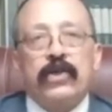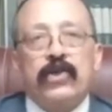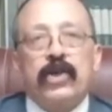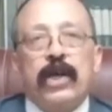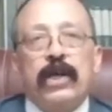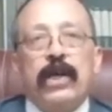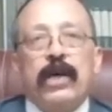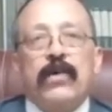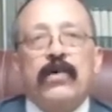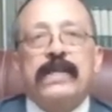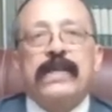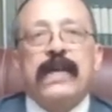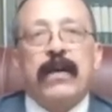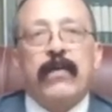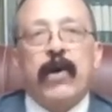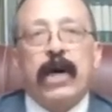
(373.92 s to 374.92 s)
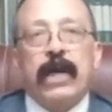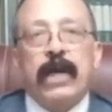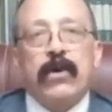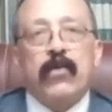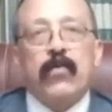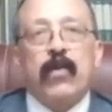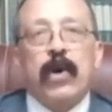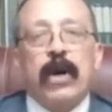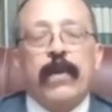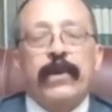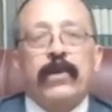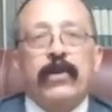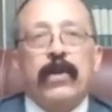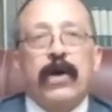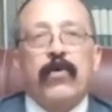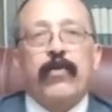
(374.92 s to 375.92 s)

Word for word: ان شاء الله والسلام عليكم ورحمه الله